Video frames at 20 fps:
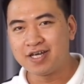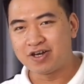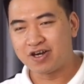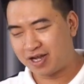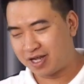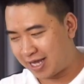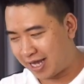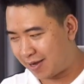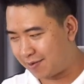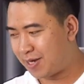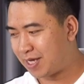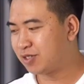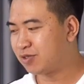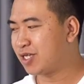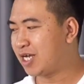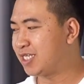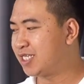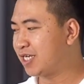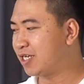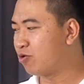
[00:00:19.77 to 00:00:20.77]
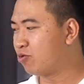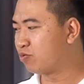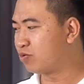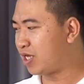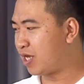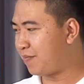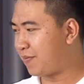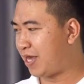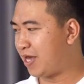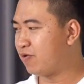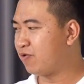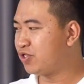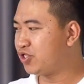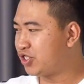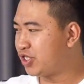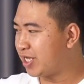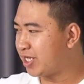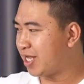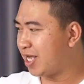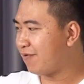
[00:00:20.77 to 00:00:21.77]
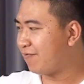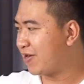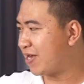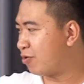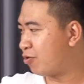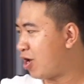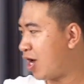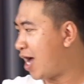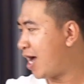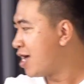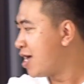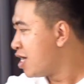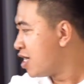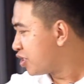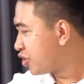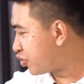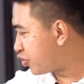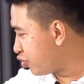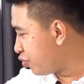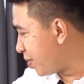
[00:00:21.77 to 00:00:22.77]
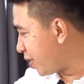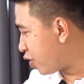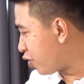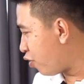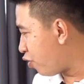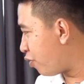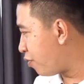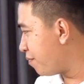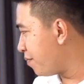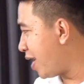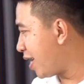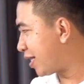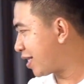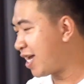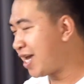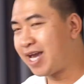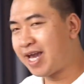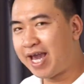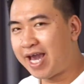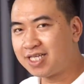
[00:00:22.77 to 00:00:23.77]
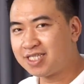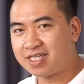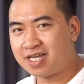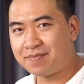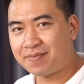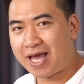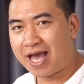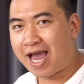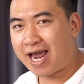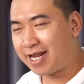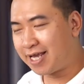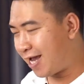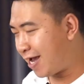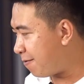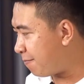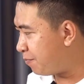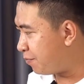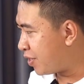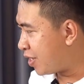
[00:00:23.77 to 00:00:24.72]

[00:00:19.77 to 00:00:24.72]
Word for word: Rồi ngày hôm nay chúng ta sẽ cùng tìm hiểu chi tiết về dòng loa Sumiko BTS52 này nhé.